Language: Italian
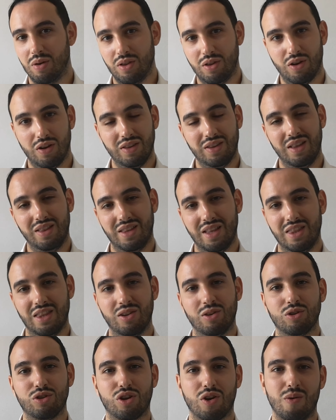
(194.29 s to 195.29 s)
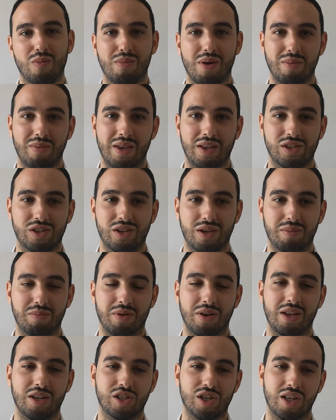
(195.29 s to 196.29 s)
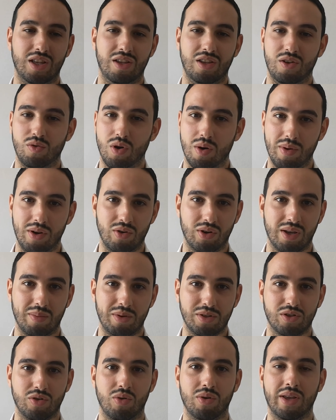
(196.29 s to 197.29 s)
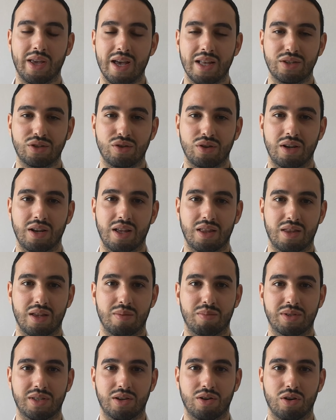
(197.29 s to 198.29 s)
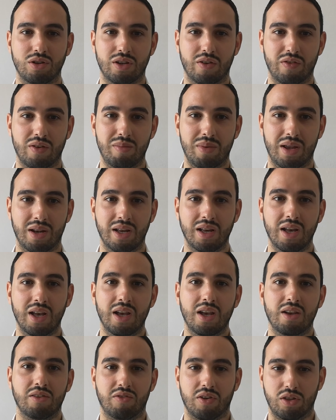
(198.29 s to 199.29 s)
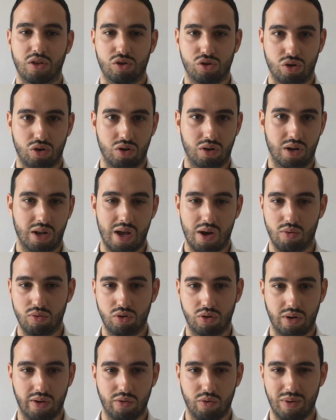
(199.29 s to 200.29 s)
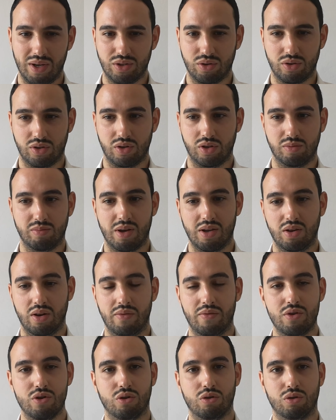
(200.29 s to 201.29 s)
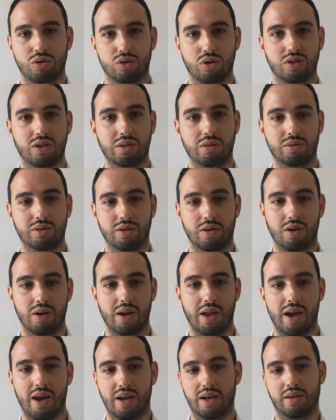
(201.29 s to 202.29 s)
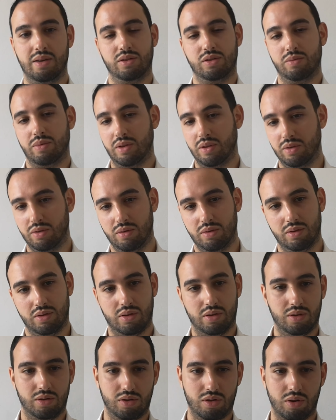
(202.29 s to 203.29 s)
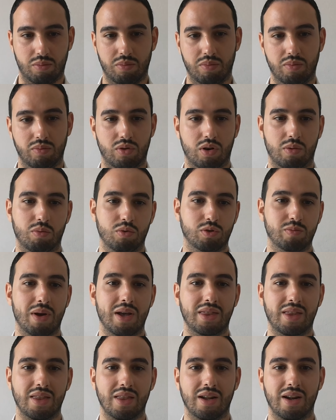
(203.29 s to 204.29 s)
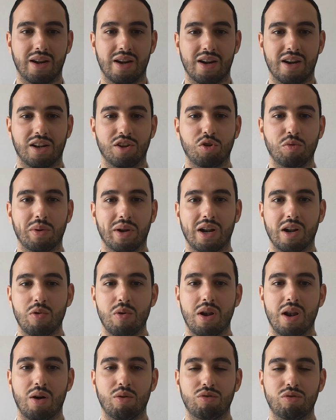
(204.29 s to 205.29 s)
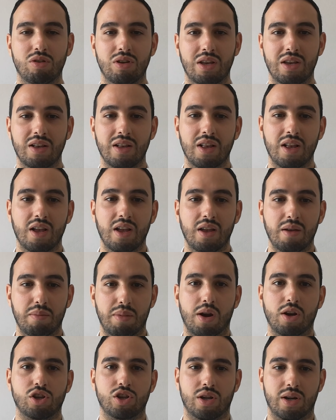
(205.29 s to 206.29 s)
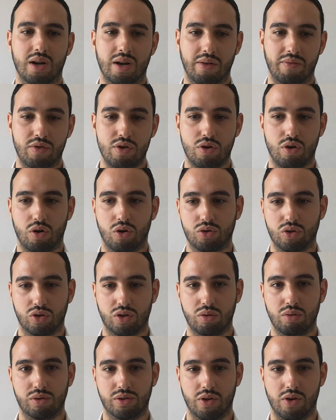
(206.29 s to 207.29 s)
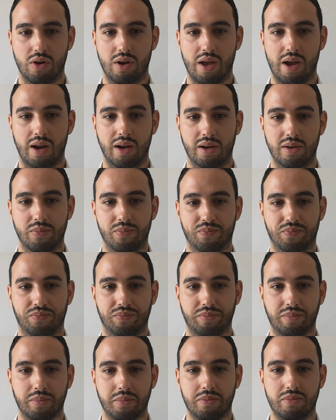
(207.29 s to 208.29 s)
molte volte intendono tromba amici, poi gli uomini non capiscono un cazzo di niente della psicologia femminile, infatti ho l'audio, l'avevo messo se non sbaglio nel videocorso Seduzione Online, insomma troppo, troppo sbatti a recuperare quell'audio lì, però c'era nel videocorso Seduzione Online